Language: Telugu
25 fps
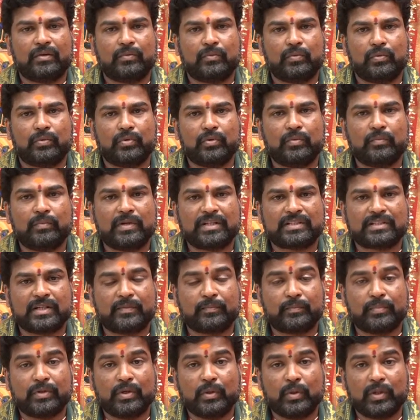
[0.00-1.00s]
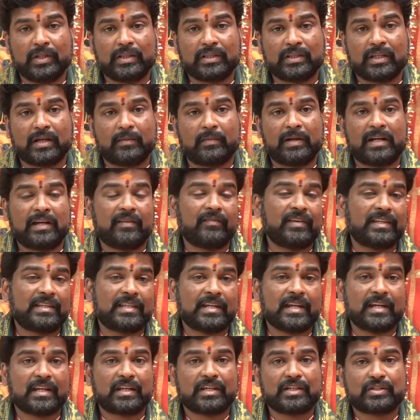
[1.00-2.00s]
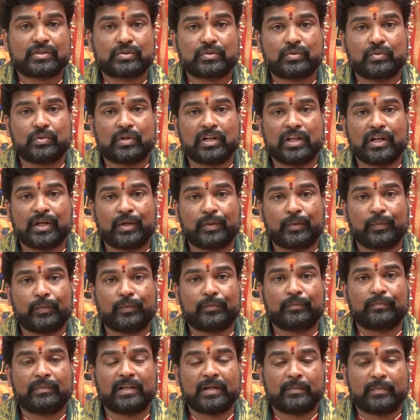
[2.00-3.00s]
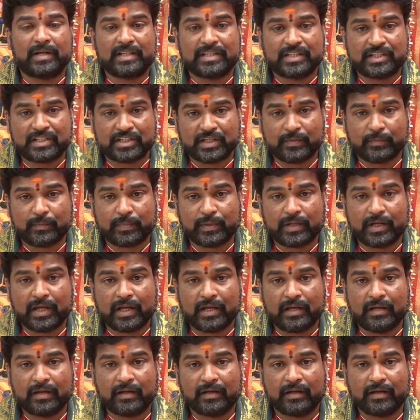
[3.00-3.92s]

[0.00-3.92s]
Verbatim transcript: కుటుంబ సభ్యులంతా మనల్ని వ్యతిరేకిస్తున్నారు మనం మంచి చెప్పినా